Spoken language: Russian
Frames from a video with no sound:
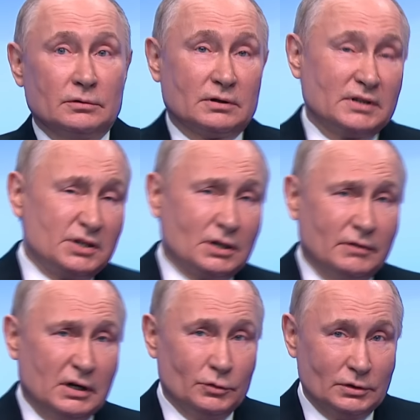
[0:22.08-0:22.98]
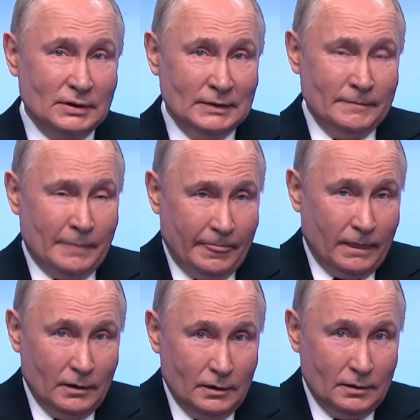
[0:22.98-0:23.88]
Кстати говоря, вот,
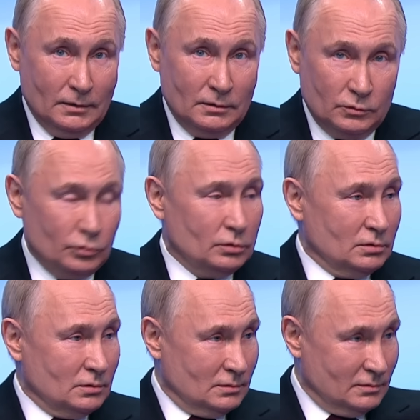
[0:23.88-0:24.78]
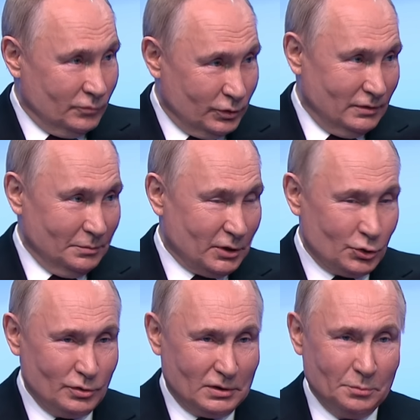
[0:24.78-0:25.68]
ну, вот я вам
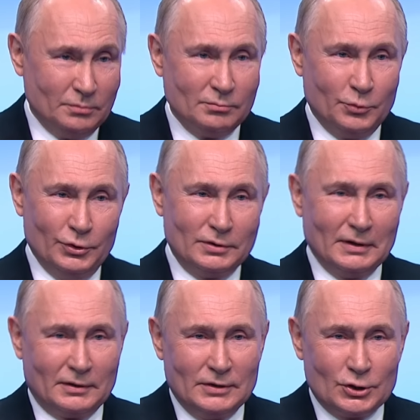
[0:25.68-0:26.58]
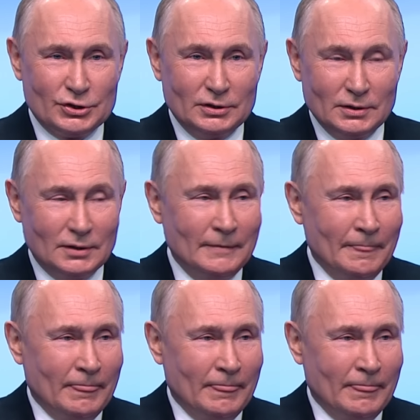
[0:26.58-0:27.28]
скажу, это будет так неожиданно